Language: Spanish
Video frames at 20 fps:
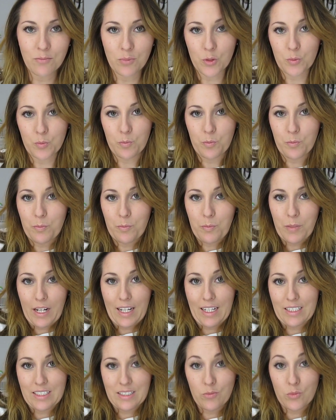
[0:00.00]
pues para
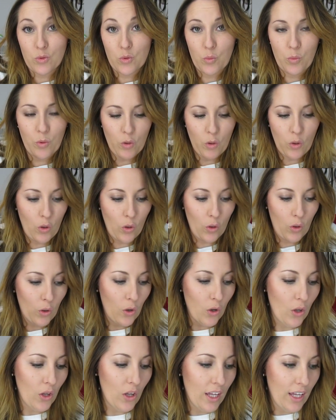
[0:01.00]
que estemos un poco
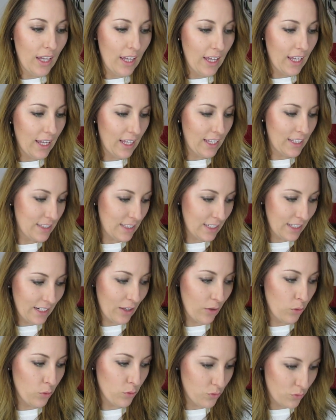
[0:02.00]

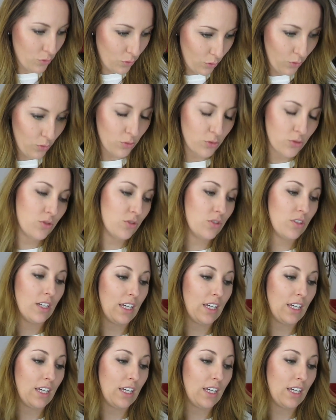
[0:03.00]
enterados todos.